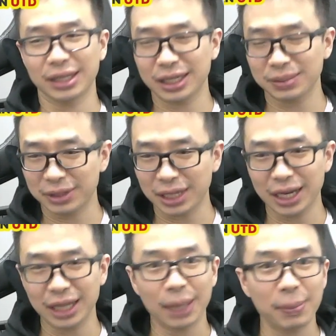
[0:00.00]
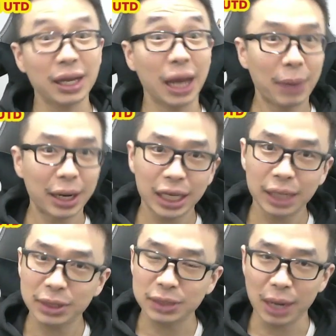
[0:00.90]
jelas bertahan tapi nggak parkir
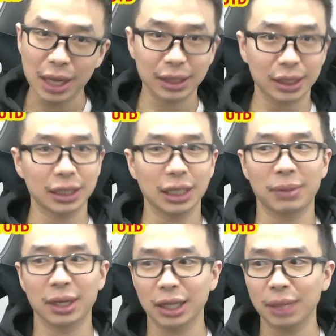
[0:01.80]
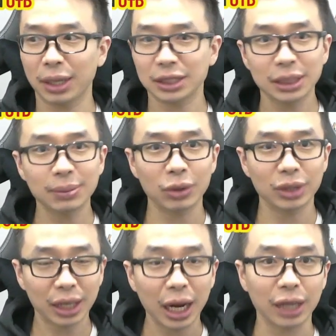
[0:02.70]
bus banget karena mereka masih mau
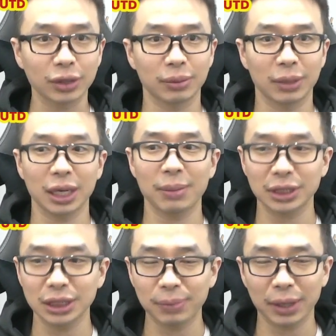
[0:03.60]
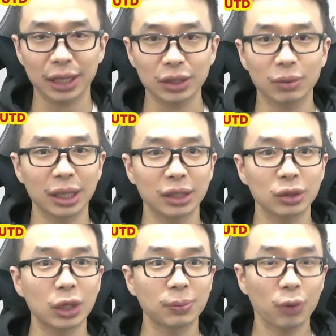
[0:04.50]
nyerang gitu mereka masih pengen coba
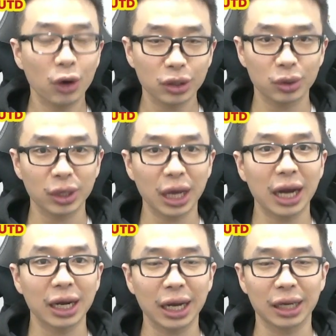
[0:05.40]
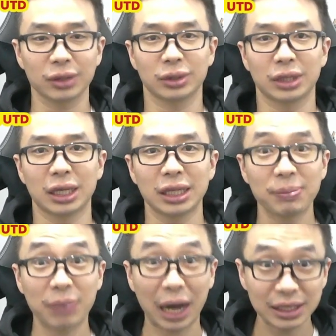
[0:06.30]
nyuri poin nyuri angka gitu di di
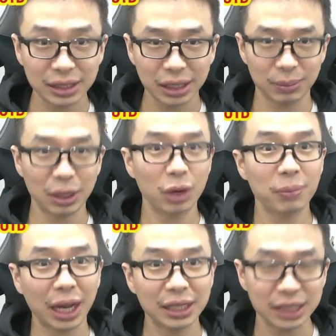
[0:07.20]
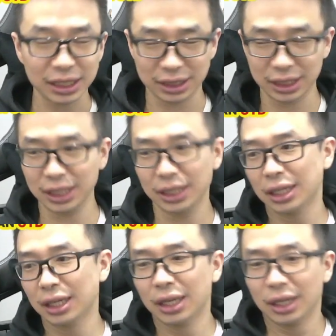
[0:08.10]
uh, eh, melawan Prancis jadi
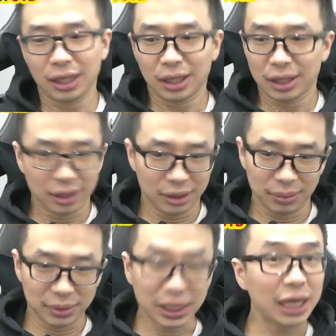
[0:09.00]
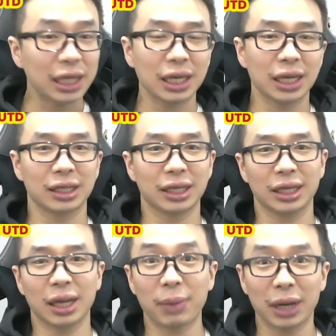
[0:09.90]
menarik lah
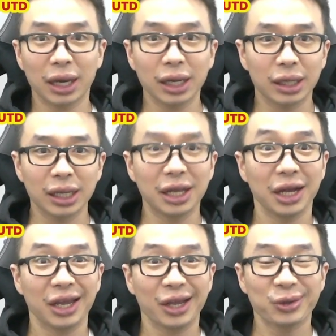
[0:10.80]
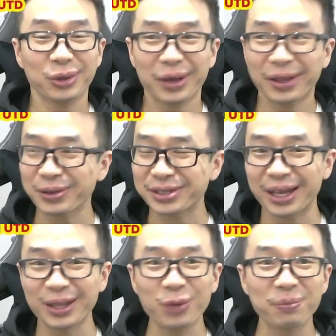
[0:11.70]
ya apalagi gila itu itu
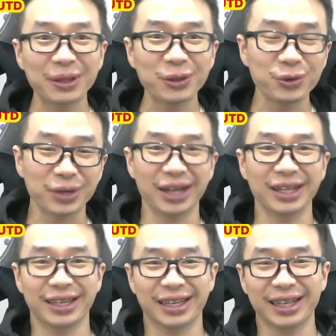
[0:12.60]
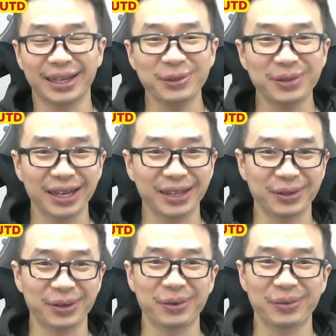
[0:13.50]
stadion penuh kali gila juga ya tuh
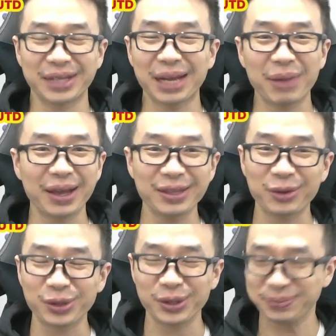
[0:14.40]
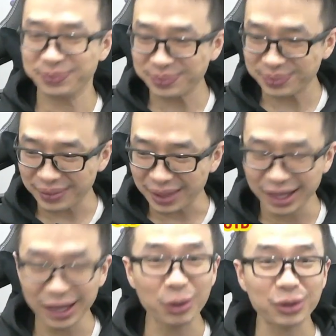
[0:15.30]
ya selama ini nonton
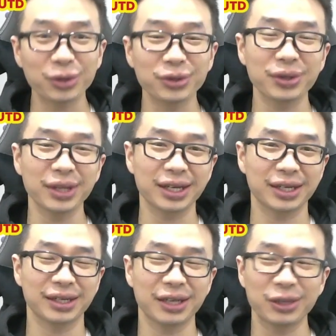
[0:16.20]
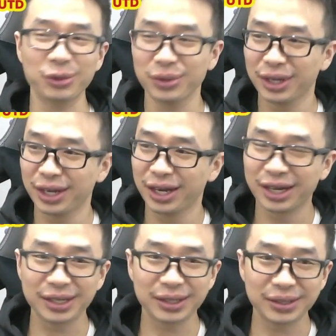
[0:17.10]
yang gue tonton ya uh, itu
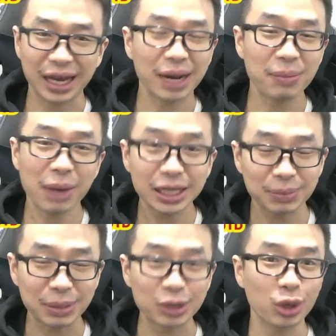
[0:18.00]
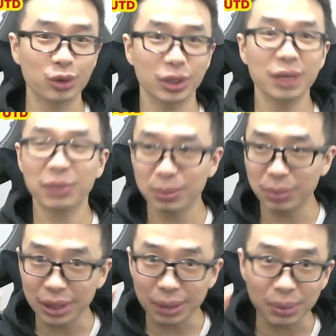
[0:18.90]
jarang banget sepenuh itu ini
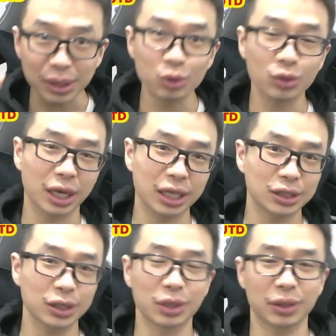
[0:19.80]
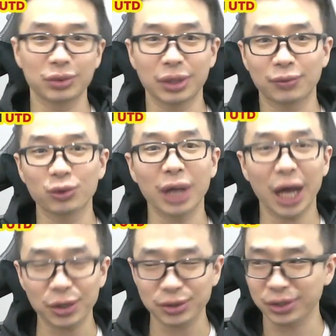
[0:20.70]
bener-bener penuh kayaknya sih udah udah full
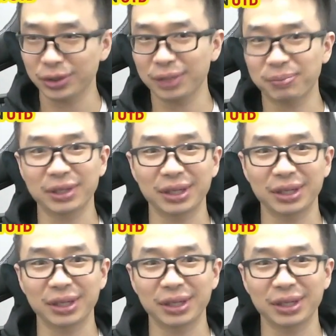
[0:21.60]
house gitu ya